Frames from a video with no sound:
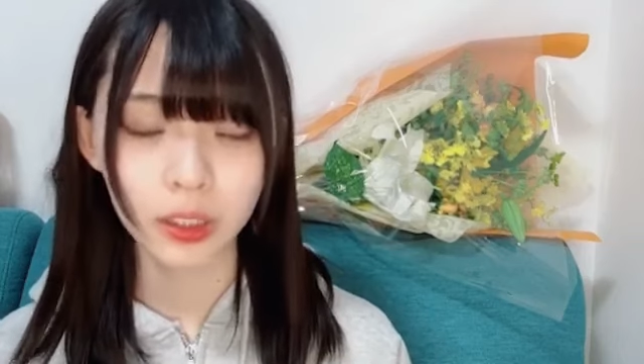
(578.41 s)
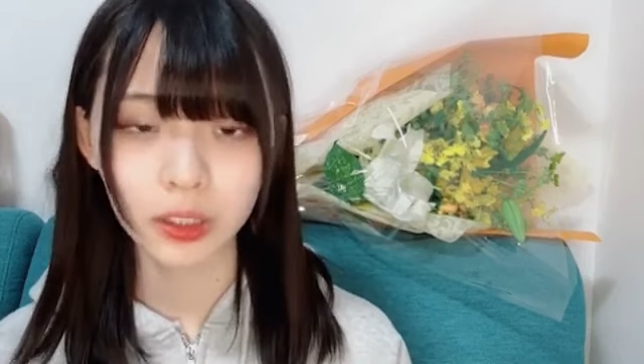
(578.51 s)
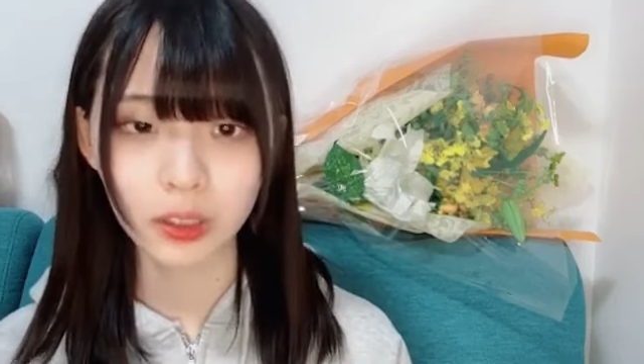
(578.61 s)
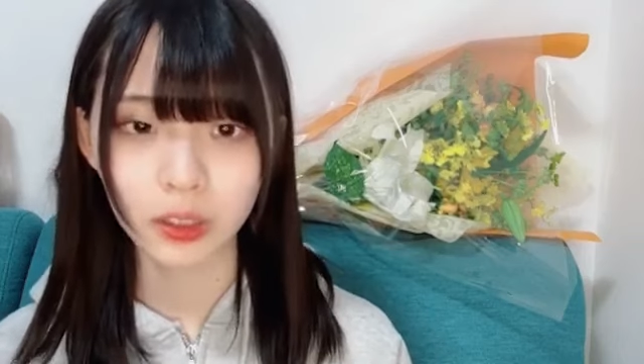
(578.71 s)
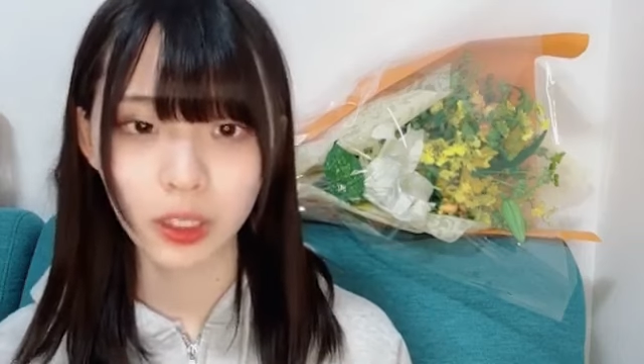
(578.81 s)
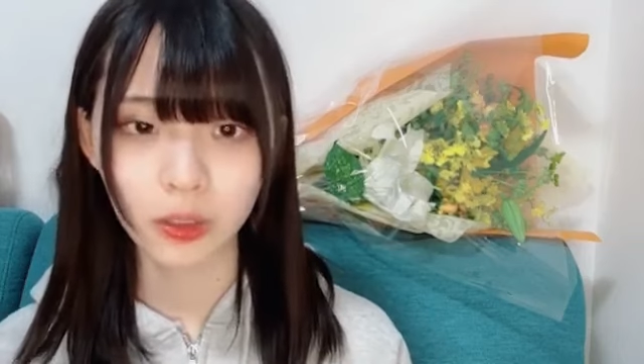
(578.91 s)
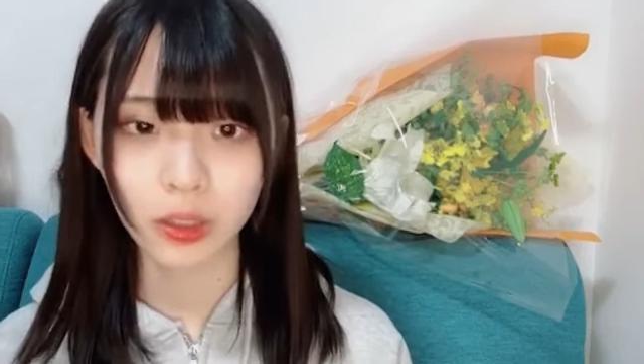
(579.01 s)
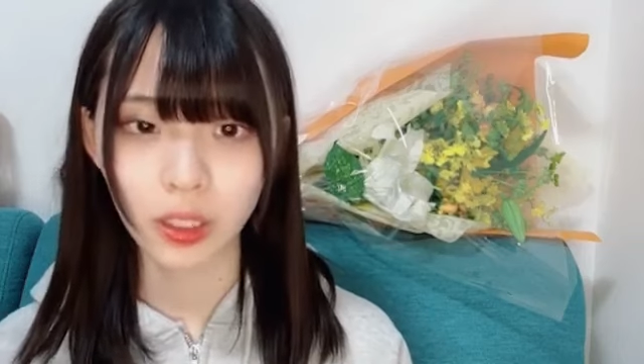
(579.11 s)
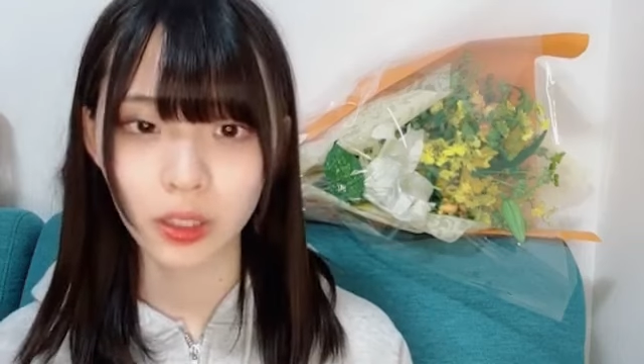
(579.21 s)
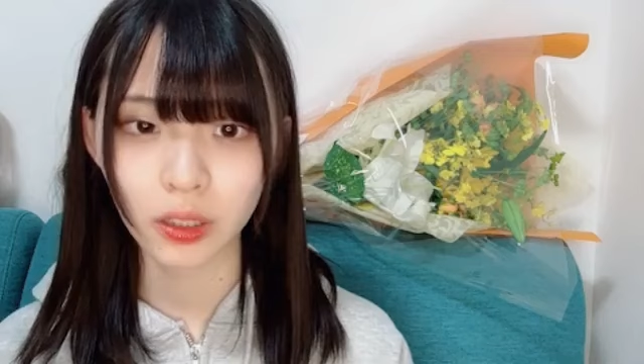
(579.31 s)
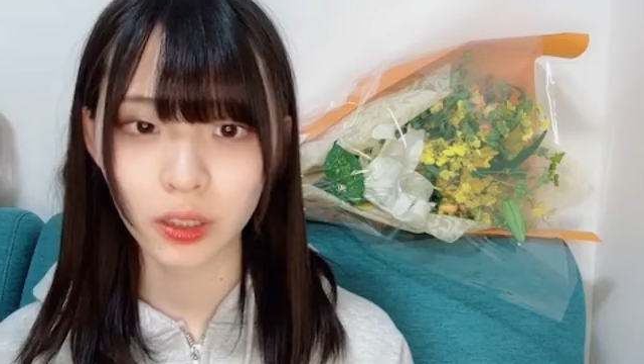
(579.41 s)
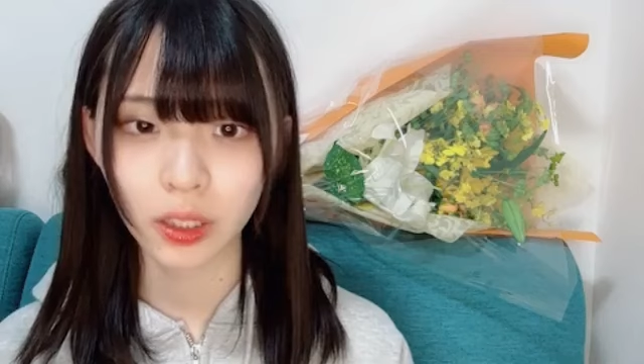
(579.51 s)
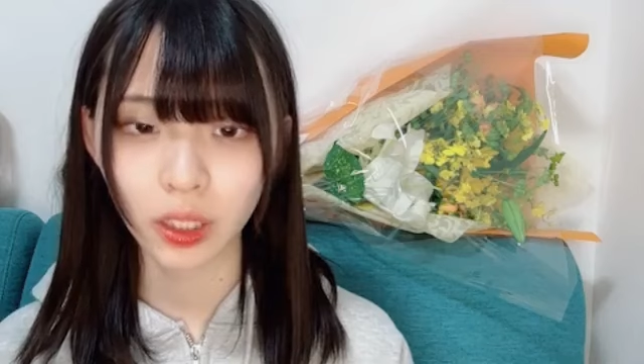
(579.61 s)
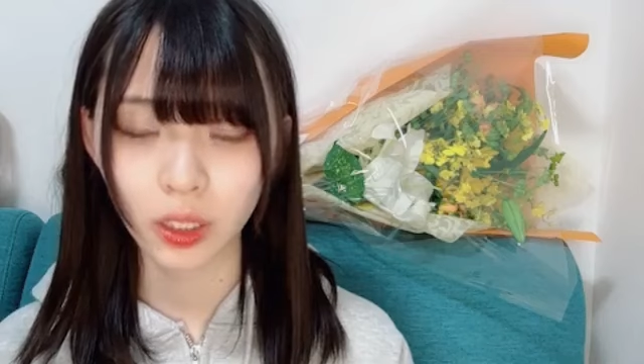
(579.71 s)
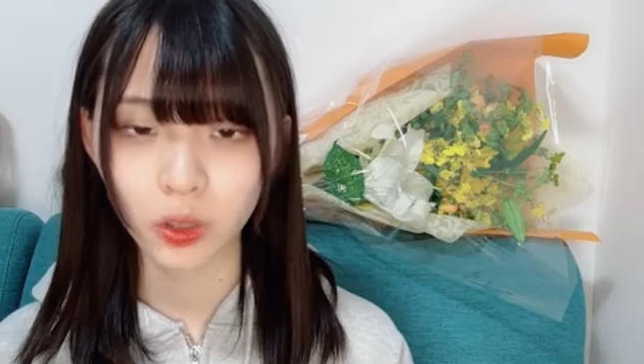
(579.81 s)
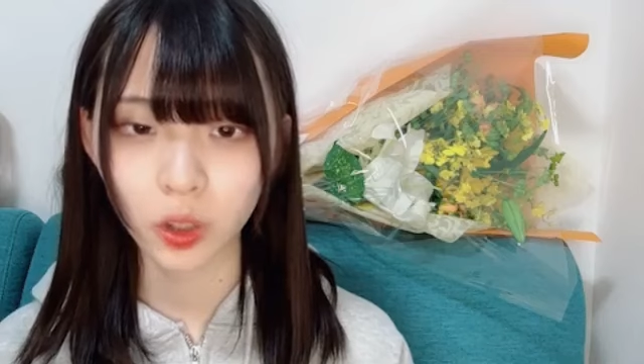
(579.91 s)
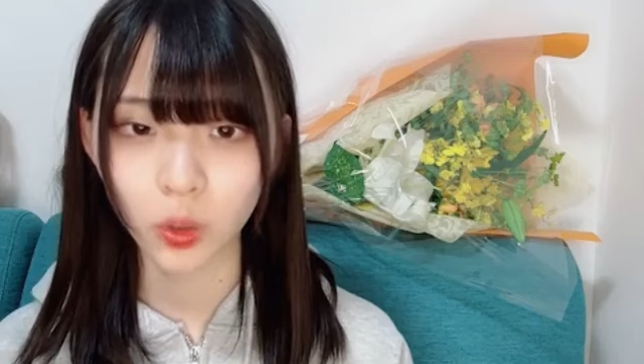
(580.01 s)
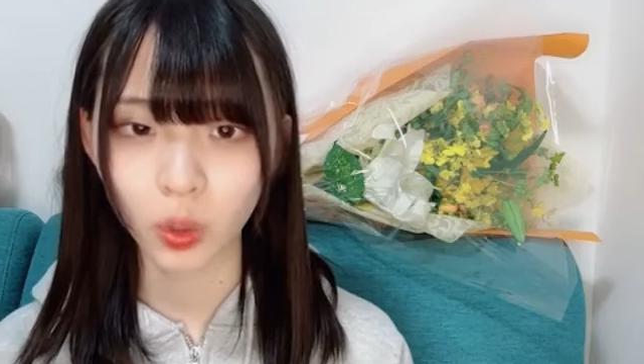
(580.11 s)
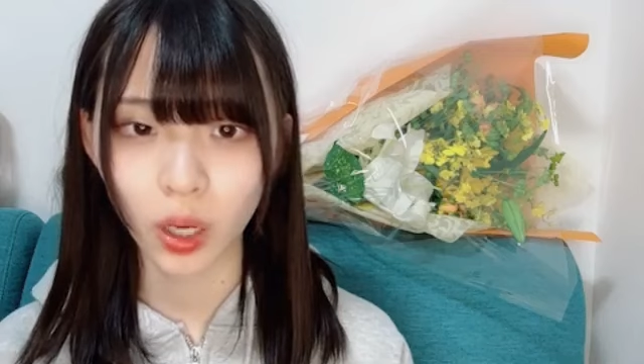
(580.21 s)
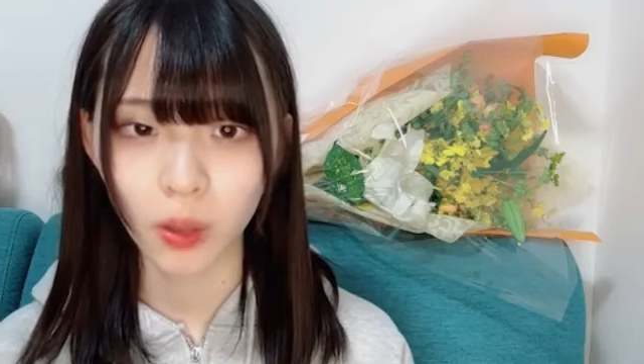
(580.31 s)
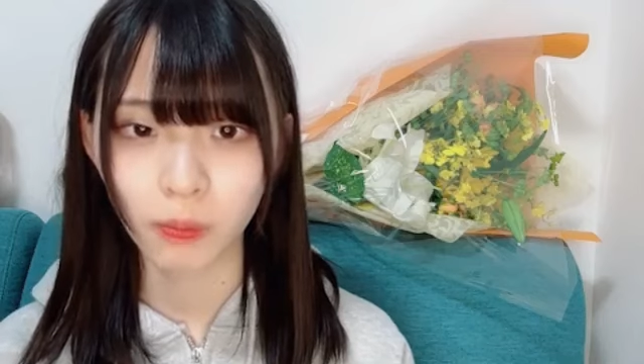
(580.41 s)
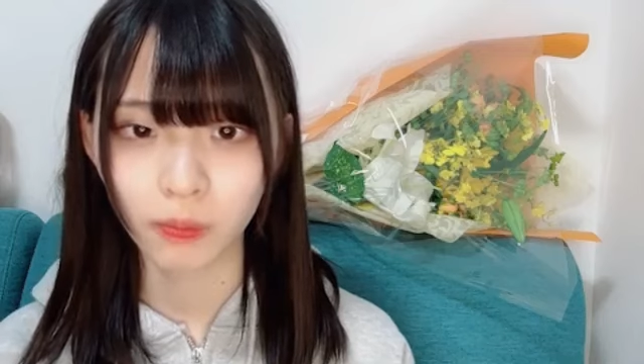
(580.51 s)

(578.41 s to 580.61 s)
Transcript: 必須だよね行ける人は